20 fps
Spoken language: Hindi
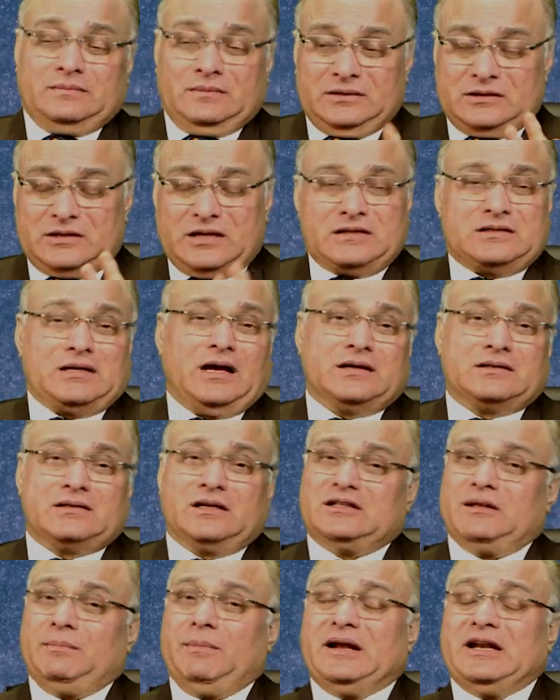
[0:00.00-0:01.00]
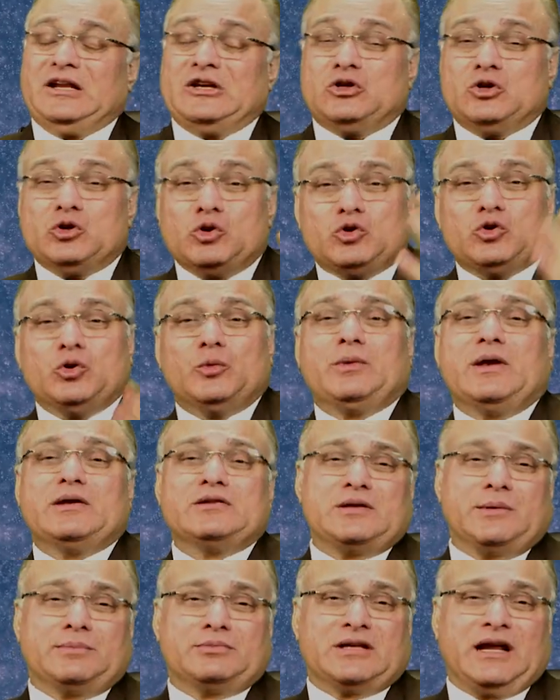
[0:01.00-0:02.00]
इसके साथ साथ हमारे यूट्यूब के
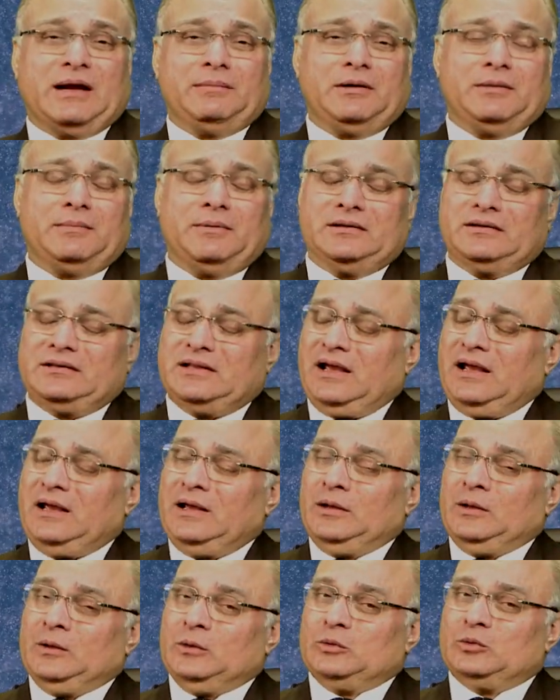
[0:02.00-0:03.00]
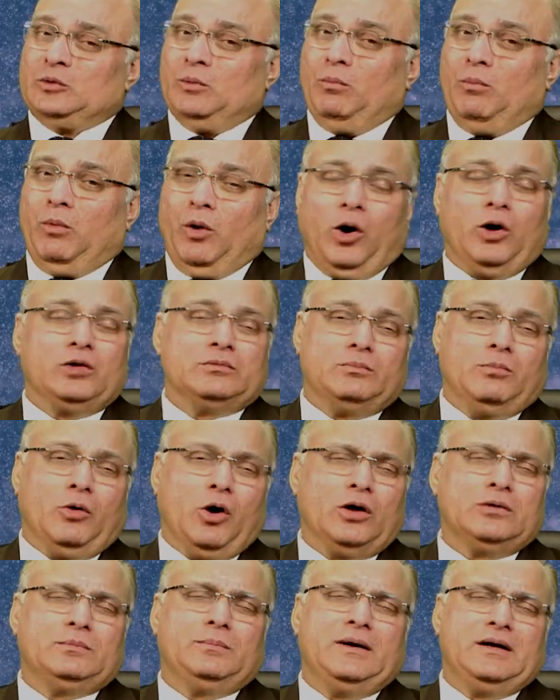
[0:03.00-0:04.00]
सब्सक्राइबर बनते हैं तो बहुत
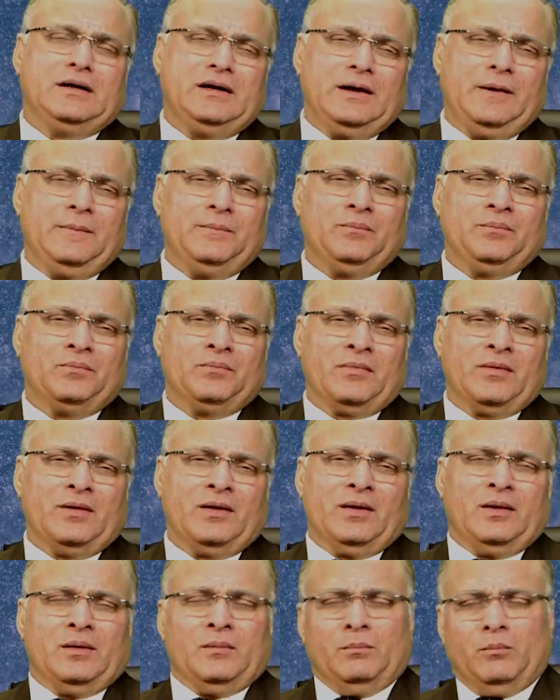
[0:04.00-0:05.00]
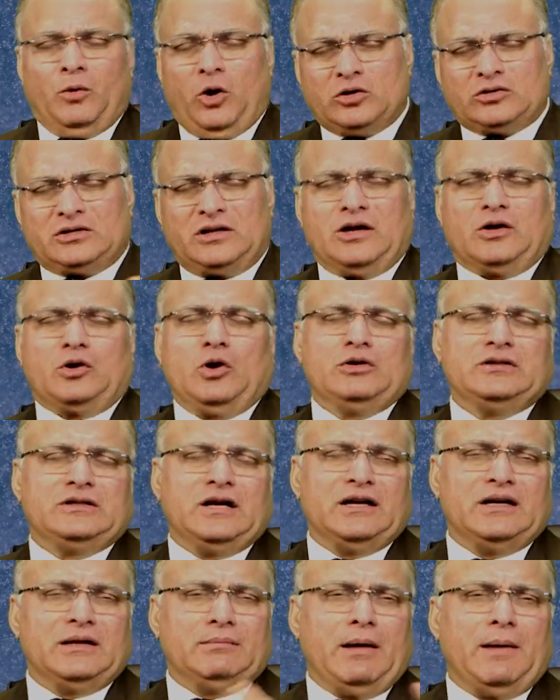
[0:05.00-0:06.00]
बहुत बढ़िया बहुत सारा
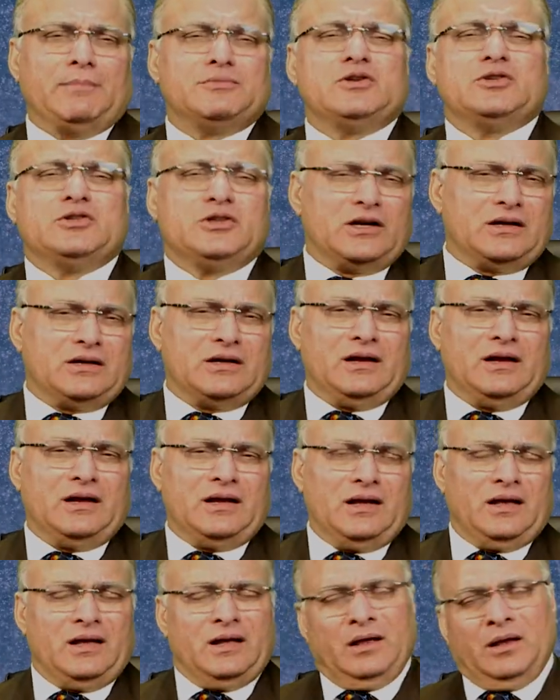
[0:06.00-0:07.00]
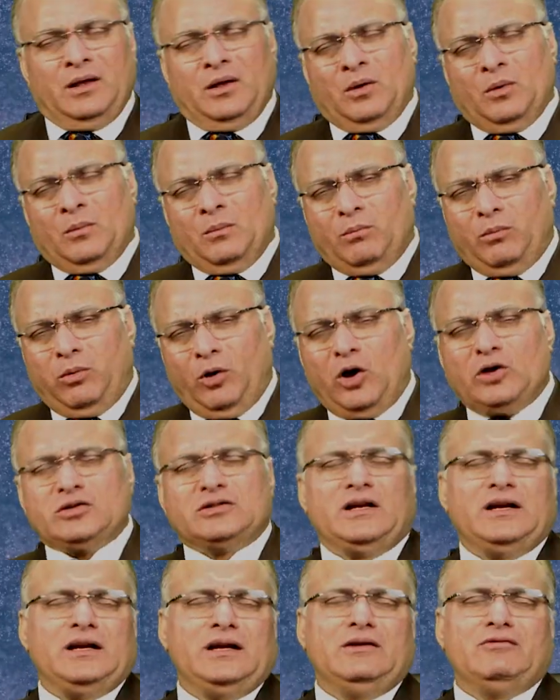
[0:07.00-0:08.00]
कंटेंट हम आपसे शेयर करेंगे बहुत
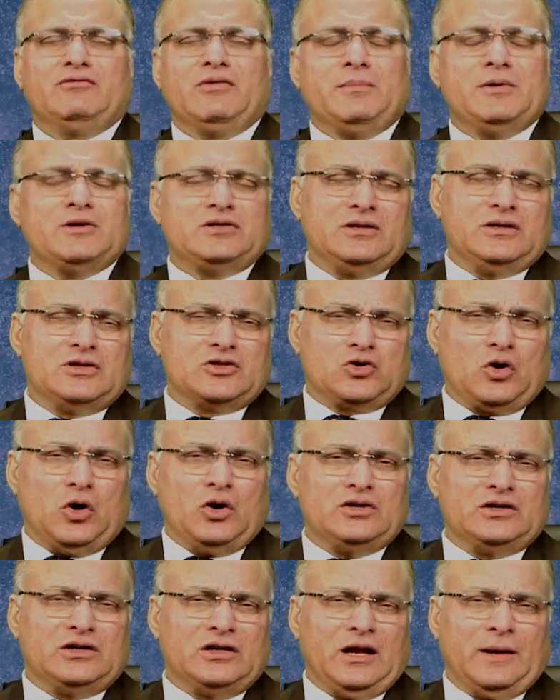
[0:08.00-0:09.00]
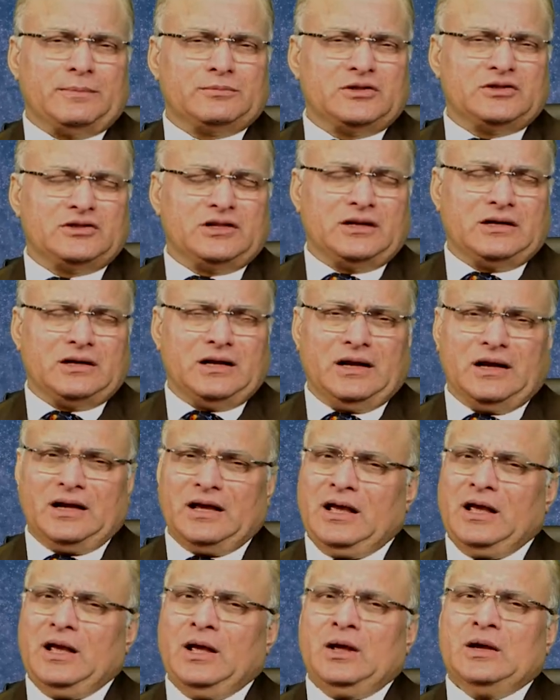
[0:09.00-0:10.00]
सारे इंफॉर्मेशन एस्ट्रोलॉजिकल आपसे शेयर
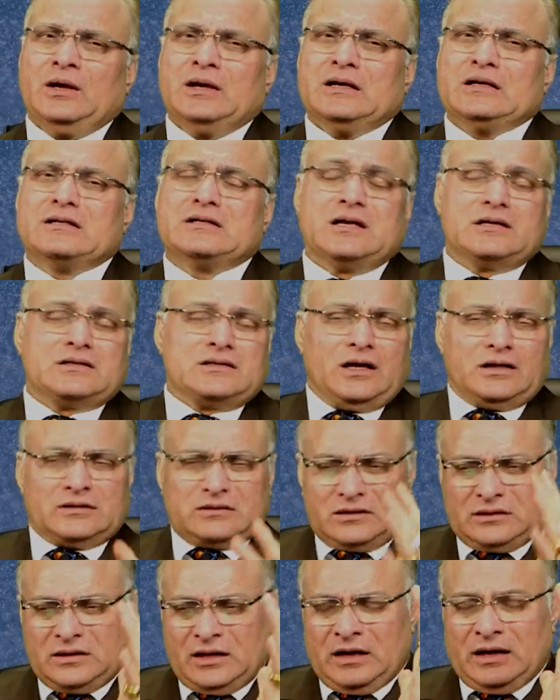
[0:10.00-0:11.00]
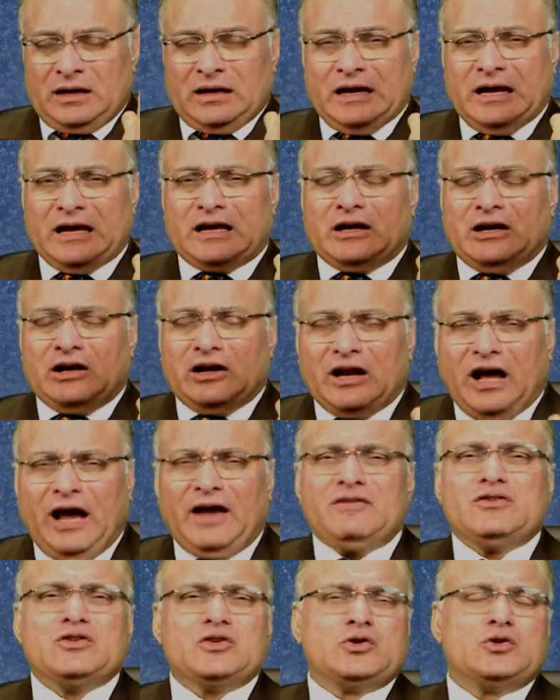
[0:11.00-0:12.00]
करेंगे इसके साथ साथ एक
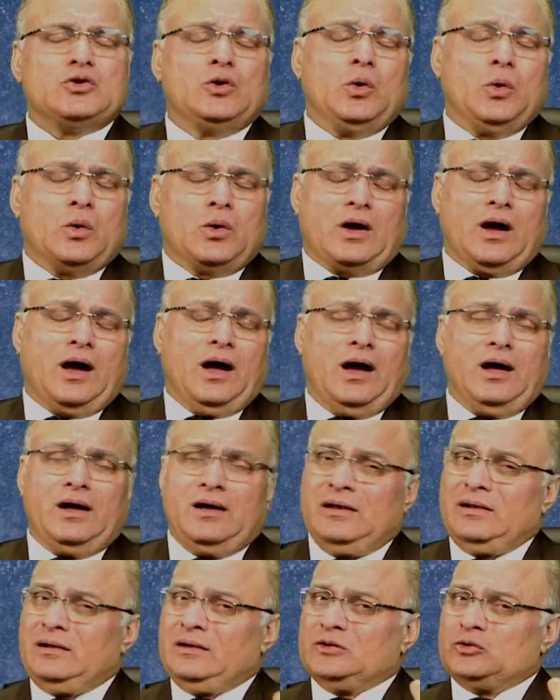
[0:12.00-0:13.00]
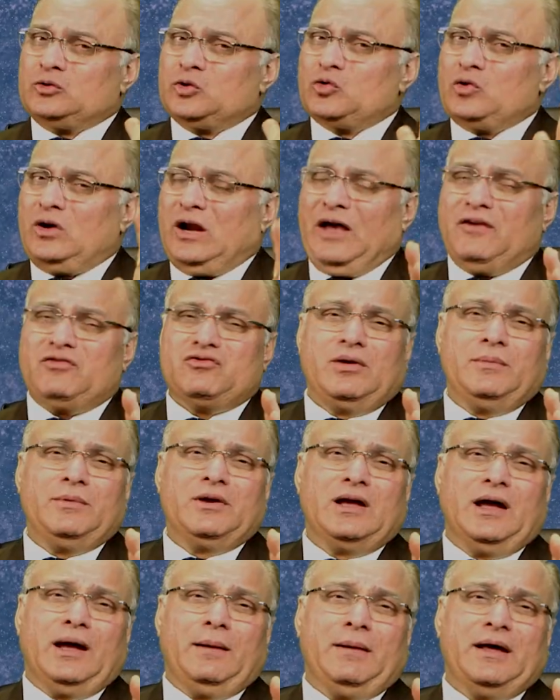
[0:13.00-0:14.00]
लाइव शो का जो लाइव
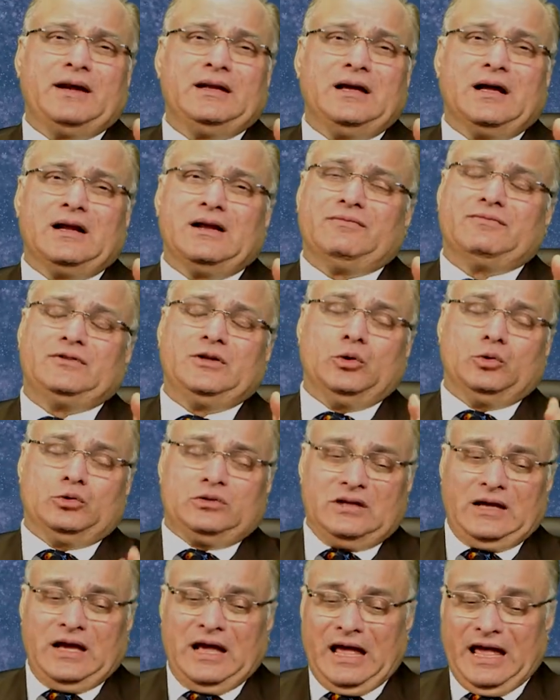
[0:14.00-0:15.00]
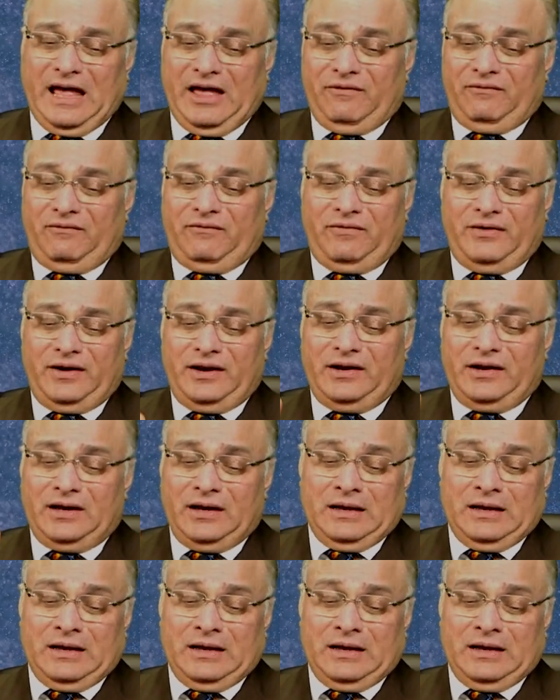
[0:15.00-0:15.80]
स्ट्रीमिंग हमारी हर हफ्ते होती है एवरी